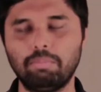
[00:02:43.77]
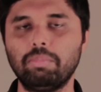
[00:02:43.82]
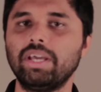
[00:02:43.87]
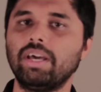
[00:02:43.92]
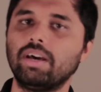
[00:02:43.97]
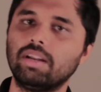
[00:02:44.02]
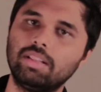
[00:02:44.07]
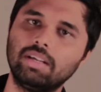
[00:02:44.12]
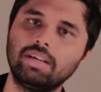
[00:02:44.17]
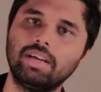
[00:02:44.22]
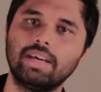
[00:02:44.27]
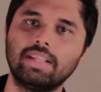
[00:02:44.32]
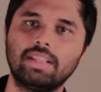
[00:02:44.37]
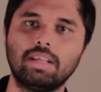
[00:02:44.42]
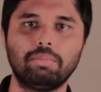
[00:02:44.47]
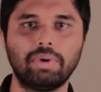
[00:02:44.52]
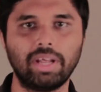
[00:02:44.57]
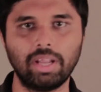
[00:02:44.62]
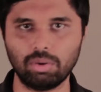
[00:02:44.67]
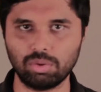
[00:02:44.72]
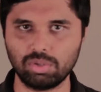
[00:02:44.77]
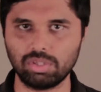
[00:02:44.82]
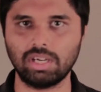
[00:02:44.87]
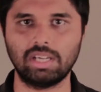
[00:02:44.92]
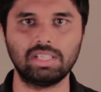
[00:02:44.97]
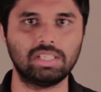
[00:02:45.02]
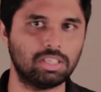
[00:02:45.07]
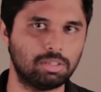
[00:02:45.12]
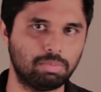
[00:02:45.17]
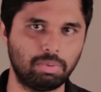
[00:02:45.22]
நம்ம இடத்துக்கு ஏற்ற மாதிரி
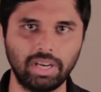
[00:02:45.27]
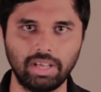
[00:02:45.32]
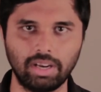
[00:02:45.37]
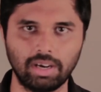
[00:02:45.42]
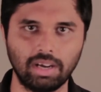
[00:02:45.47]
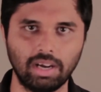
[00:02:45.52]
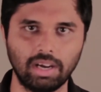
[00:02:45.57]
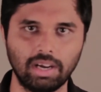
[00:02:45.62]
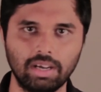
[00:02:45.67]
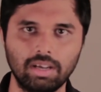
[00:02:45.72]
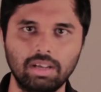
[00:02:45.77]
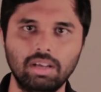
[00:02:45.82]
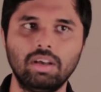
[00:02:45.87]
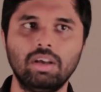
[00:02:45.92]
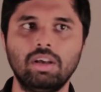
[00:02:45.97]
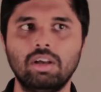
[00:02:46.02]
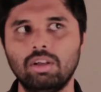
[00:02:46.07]
கொஞ்சம் அட்ஜஸ்ட் பண்ணியிருக்காங்க